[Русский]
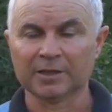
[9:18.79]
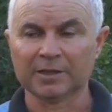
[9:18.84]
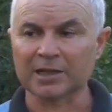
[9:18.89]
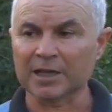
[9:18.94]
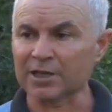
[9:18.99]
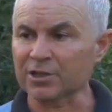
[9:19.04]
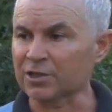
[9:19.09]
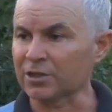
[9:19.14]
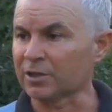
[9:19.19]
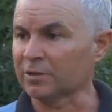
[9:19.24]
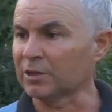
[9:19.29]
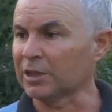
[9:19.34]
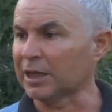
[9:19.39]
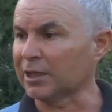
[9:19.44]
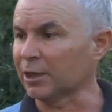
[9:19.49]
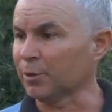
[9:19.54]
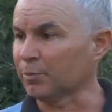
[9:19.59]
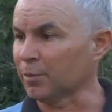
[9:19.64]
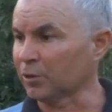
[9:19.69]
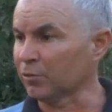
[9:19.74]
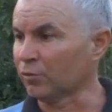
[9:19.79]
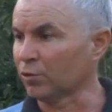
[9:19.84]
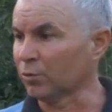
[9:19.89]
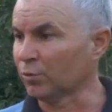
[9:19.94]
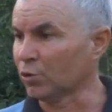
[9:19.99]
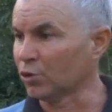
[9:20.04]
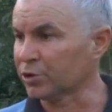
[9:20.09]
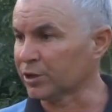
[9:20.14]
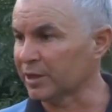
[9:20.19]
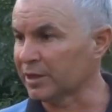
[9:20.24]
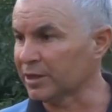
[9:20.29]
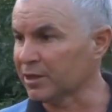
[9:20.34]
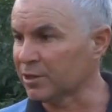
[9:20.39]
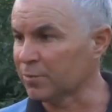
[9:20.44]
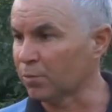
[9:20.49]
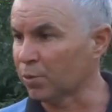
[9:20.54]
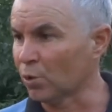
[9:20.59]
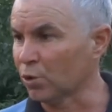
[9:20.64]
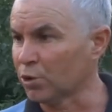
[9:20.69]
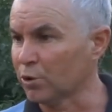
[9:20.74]
Также данный подвой можно
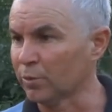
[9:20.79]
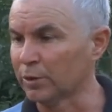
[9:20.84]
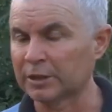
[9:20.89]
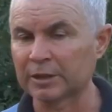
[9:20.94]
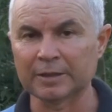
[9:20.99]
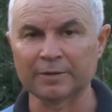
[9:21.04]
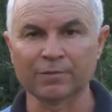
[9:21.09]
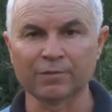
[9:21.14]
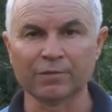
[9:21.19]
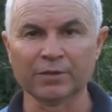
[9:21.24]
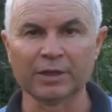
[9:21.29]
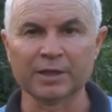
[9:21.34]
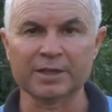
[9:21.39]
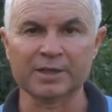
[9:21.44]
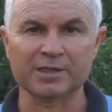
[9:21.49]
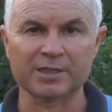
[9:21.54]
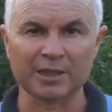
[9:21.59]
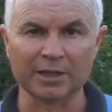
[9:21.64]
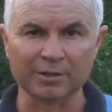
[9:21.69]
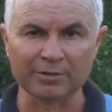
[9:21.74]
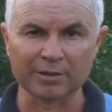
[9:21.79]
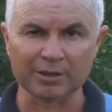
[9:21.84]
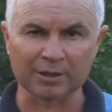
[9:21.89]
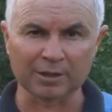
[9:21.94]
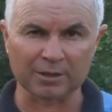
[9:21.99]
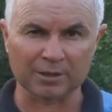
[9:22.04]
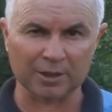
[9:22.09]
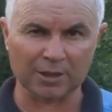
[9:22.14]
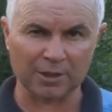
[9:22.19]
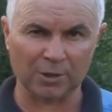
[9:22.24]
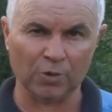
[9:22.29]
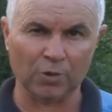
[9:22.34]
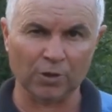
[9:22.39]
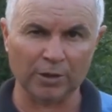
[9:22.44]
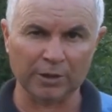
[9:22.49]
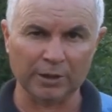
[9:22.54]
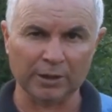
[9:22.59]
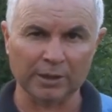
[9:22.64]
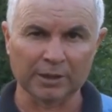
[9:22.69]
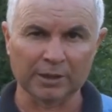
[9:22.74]
использовать в северных
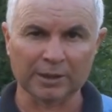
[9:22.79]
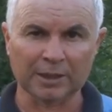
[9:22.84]
районах,